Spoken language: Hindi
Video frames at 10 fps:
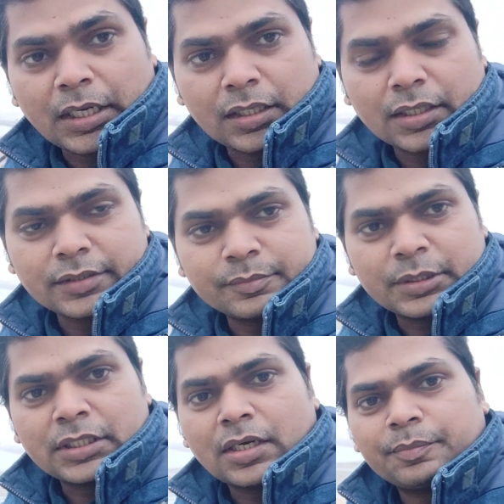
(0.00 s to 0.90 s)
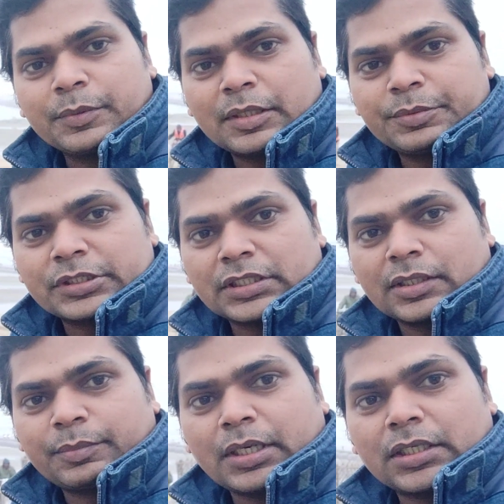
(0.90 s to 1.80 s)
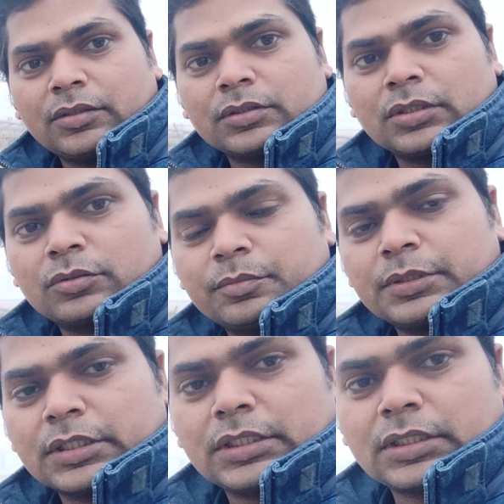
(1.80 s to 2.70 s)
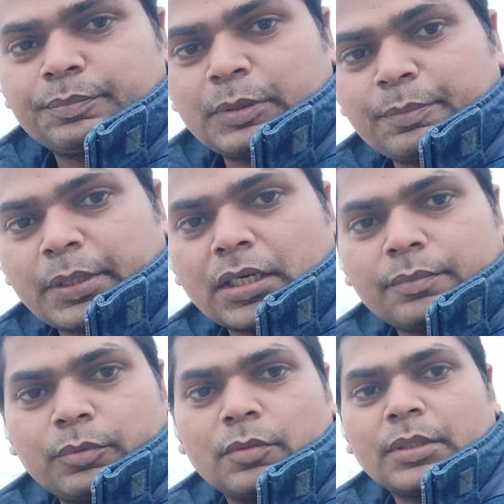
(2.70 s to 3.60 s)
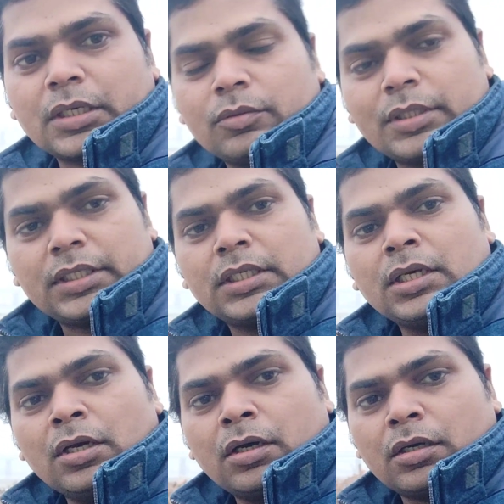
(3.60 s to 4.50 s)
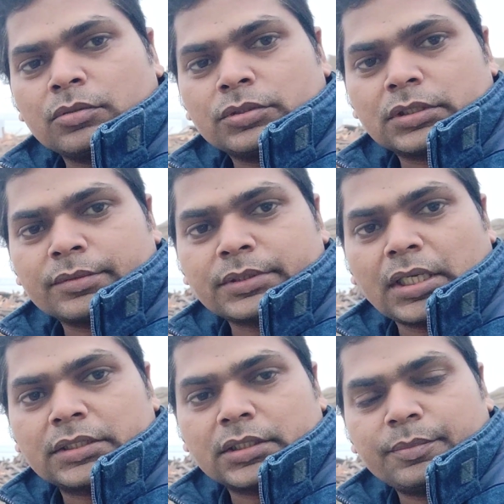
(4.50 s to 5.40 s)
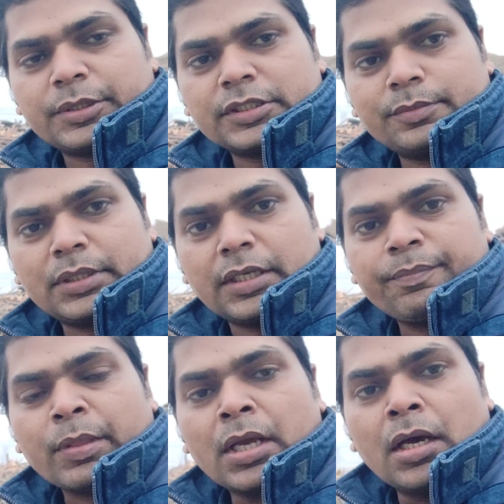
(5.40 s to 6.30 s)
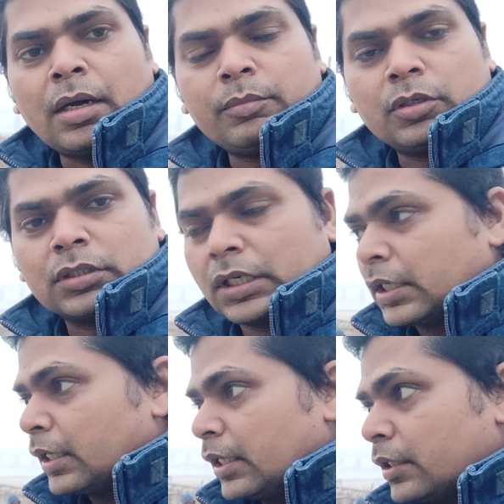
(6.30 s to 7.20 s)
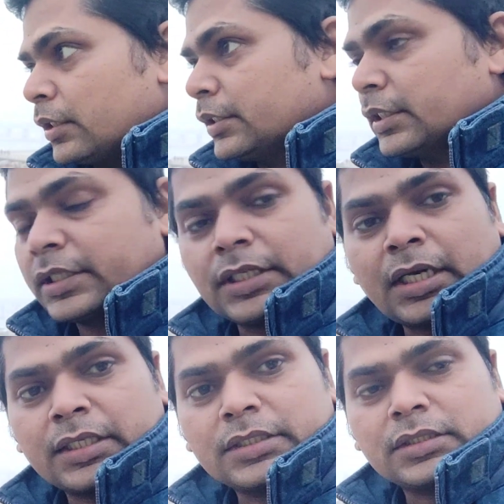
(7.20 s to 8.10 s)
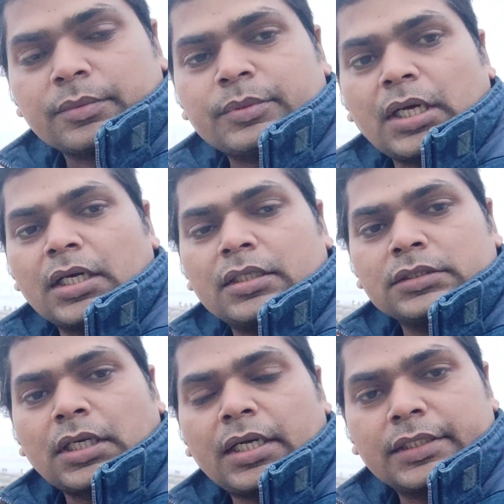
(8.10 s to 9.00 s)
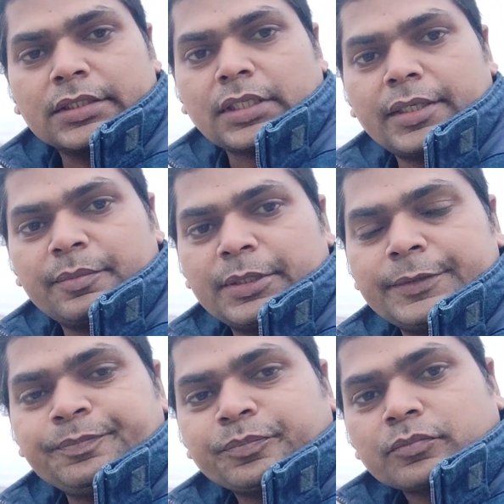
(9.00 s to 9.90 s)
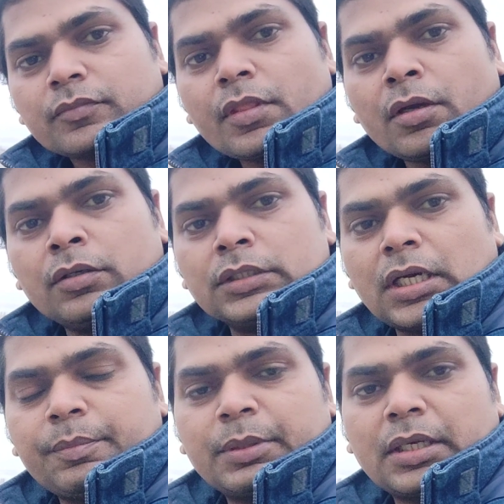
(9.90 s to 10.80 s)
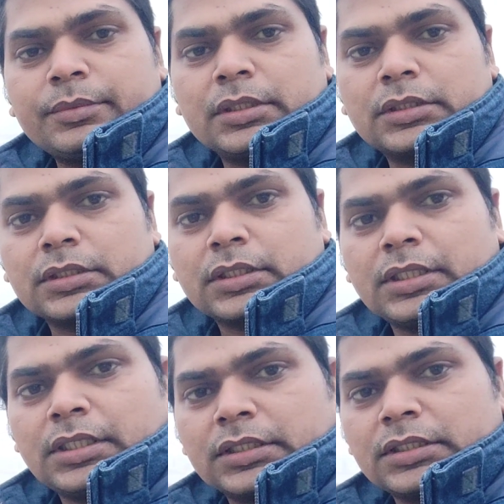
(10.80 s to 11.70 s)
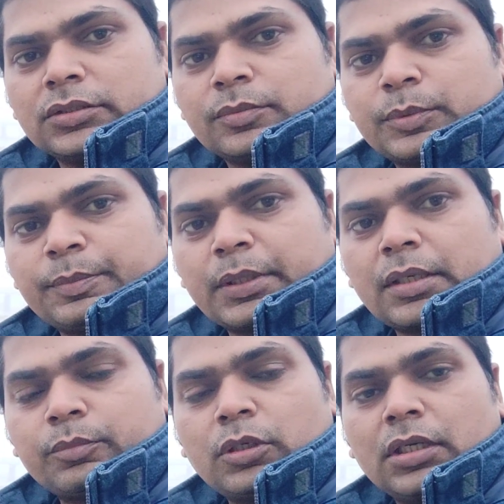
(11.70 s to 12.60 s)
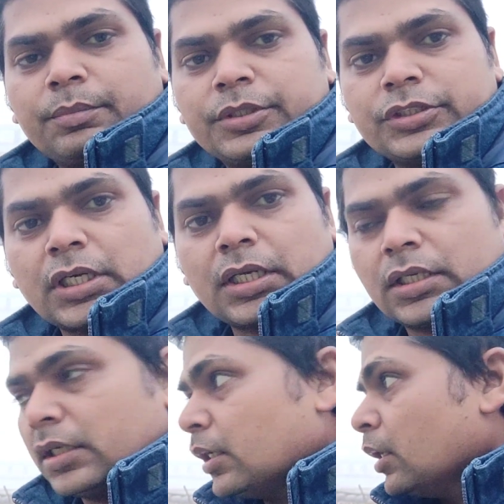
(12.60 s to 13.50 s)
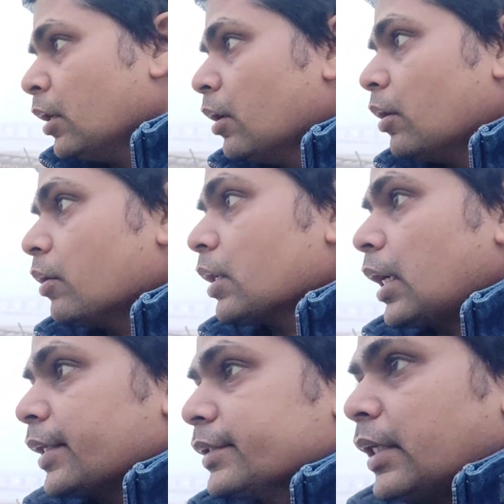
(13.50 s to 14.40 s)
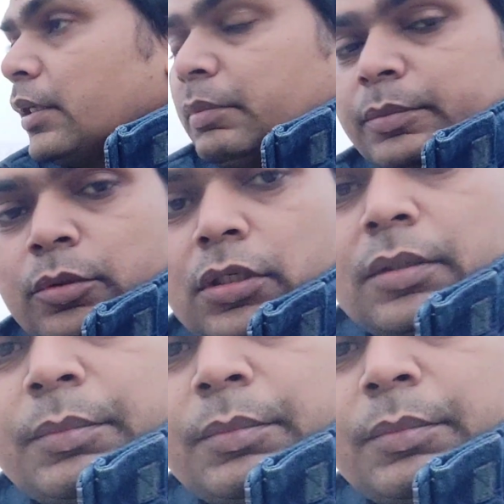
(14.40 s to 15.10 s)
प्रयागराज में आप मेरे पीछे देख पा रहे होंगे कुंभ नगरी का पीपा का पुल बना हुआ है और उस तरफ शास्त्री ब्रिज भी है हम लोग गंगा नदी के किनारे इस तरफ दारागंज घाट के साइड में हैं और यहाँ पर आप देख सकते हैं कि ये जो पीपा का पुल नंबर चार है और आगे साइड में पुल